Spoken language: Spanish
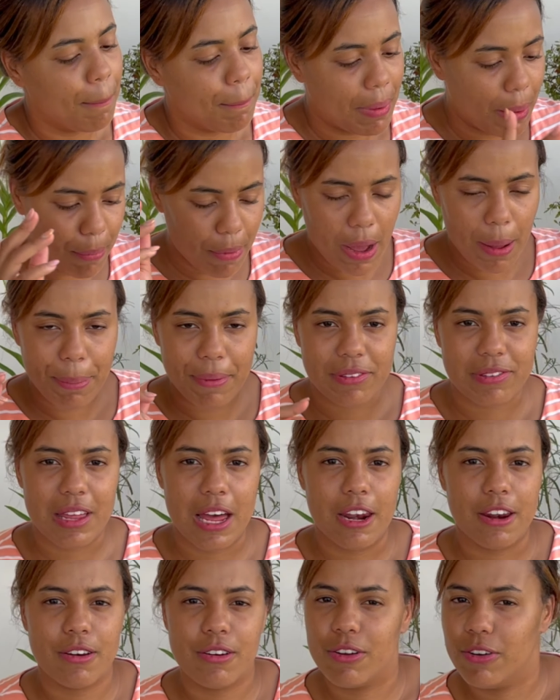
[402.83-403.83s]
Vamos a
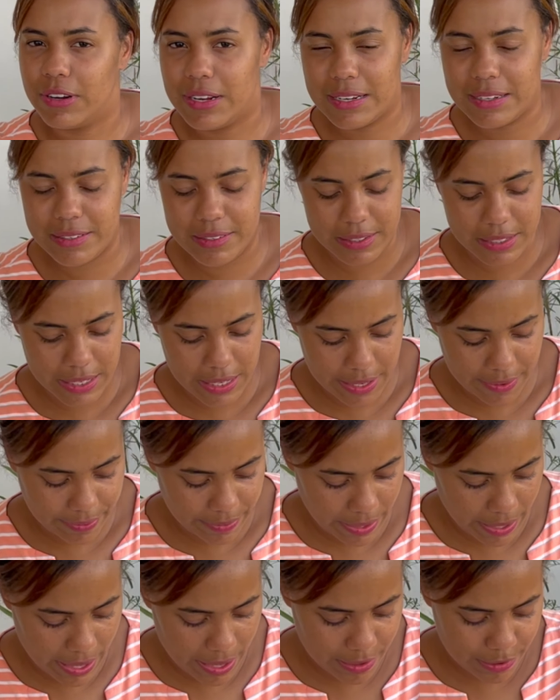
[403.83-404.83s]
pasar con el
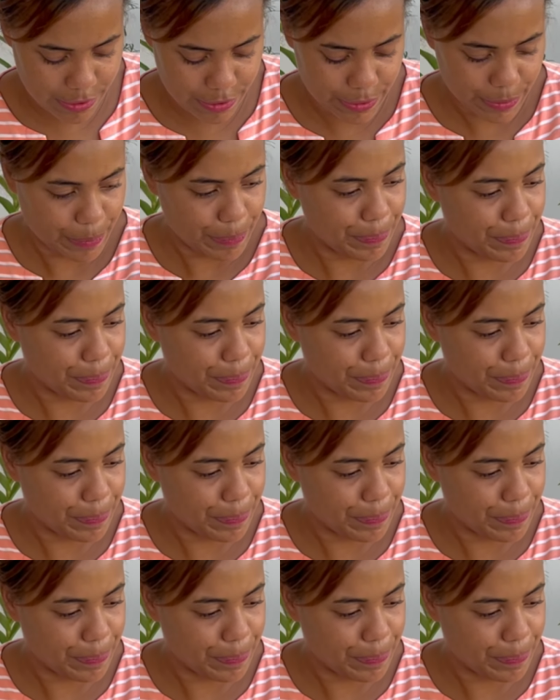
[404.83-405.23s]
siguiente caso.